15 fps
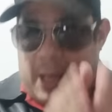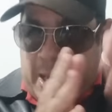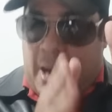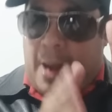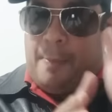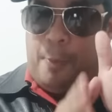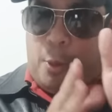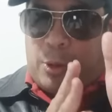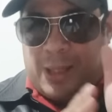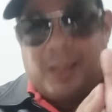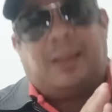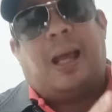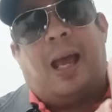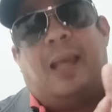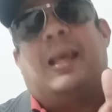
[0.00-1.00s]
el
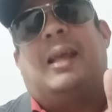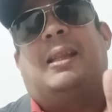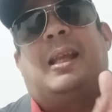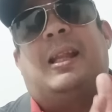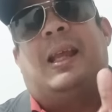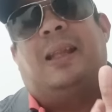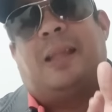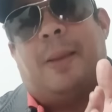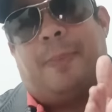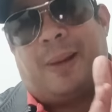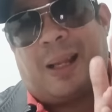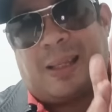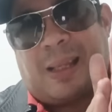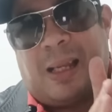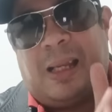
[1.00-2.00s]
porcentaje que tiene este
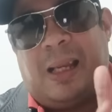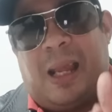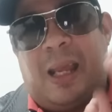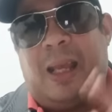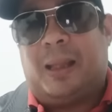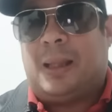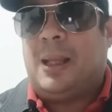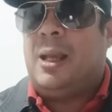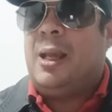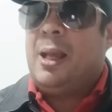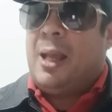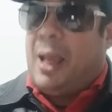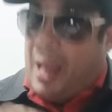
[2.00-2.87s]
para salir de gente.